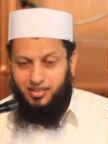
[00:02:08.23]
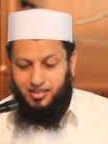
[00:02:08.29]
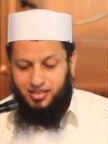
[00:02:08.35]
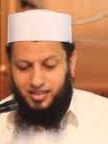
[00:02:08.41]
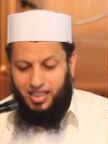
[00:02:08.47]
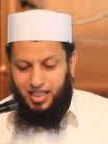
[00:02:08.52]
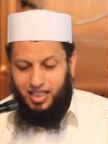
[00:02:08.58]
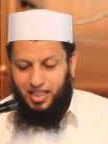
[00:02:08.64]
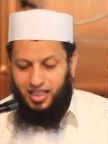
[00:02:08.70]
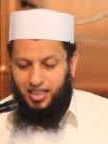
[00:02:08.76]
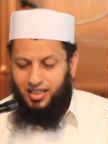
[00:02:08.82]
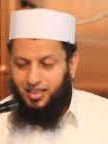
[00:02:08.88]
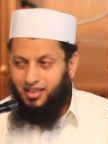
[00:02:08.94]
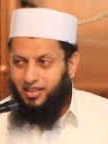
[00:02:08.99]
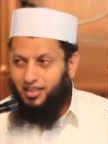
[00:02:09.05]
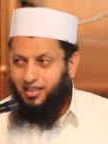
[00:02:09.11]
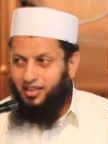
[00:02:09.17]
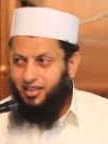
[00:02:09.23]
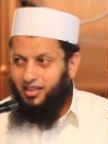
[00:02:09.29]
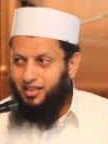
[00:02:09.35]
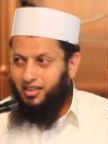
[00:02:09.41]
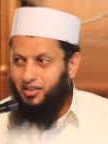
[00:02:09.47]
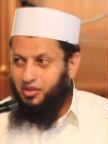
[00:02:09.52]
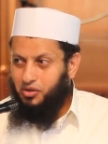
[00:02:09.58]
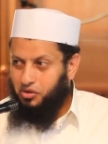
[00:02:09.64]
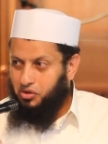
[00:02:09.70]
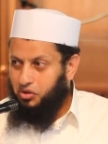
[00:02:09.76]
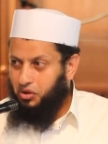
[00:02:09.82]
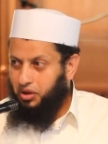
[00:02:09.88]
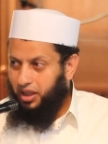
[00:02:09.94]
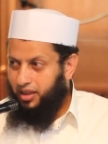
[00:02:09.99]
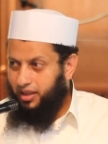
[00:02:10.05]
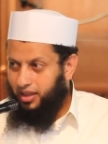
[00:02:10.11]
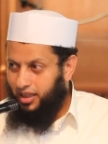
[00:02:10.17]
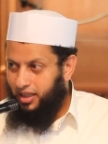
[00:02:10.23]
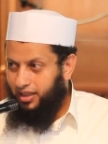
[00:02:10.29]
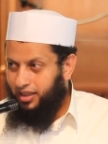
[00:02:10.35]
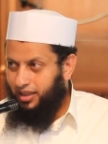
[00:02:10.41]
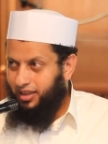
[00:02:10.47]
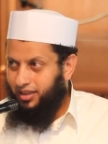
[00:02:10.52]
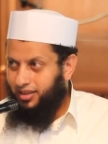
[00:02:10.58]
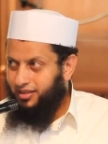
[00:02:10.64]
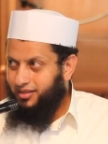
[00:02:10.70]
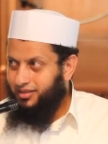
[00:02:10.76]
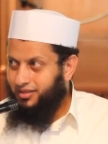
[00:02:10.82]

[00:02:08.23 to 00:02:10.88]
أثناء الركوع الثاني